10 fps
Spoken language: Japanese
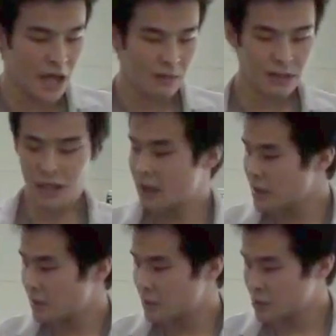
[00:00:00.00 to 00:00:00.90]
えー、また
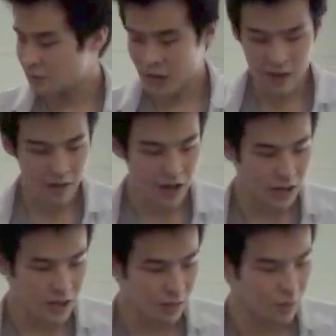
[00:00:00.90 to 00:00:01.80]
疑問の場合
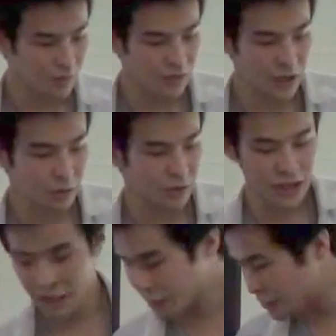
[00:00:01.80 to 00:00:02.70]
は疑問符や問い
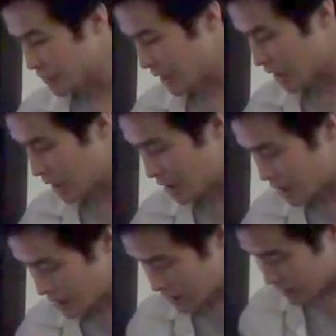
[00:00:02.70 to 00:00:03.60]
かけの表現が、